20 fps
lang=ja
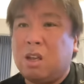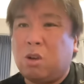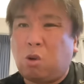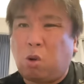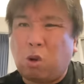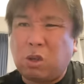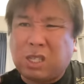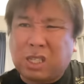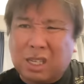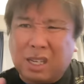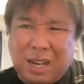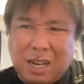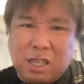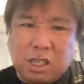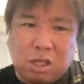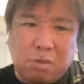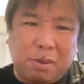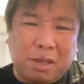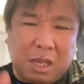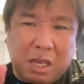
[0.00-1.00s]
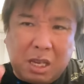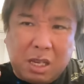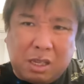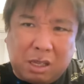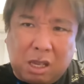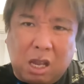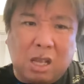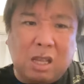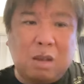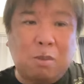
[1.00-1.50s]
ここしっかり詰めて1
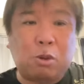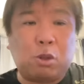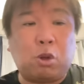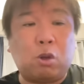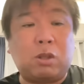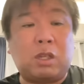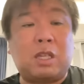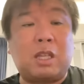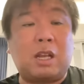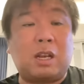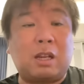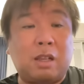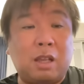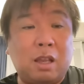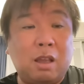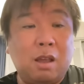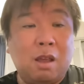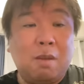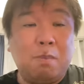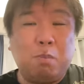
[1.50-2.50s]
点でも取ってたらね、